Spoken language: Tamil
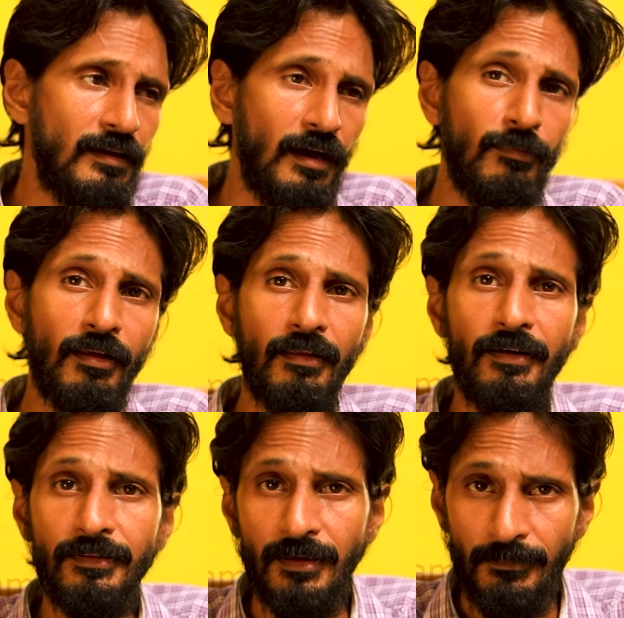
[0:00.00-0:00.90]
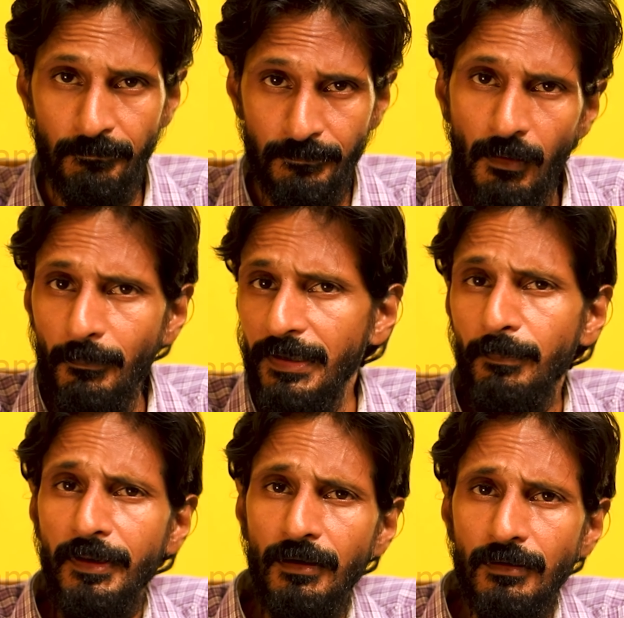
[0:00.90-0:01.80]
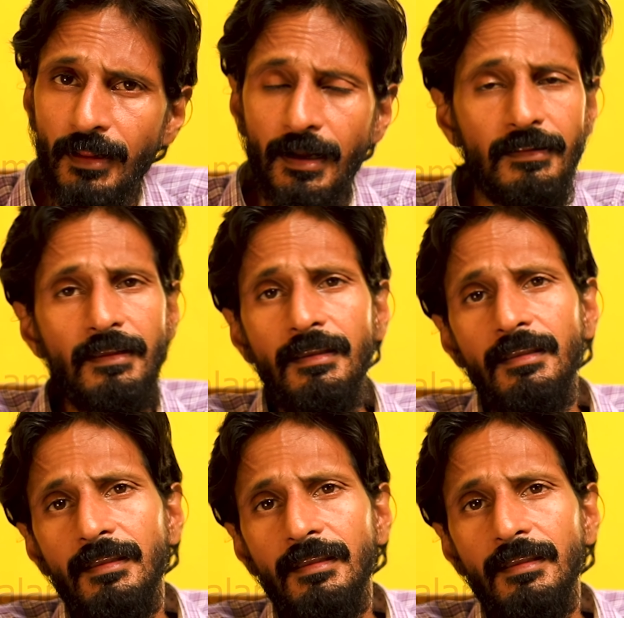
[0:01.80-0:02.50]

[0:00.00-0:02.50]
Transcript: காமராஜர் எடுத்துக்கலாம் மிகப்பெரிய ஒரு தாக்கத்தை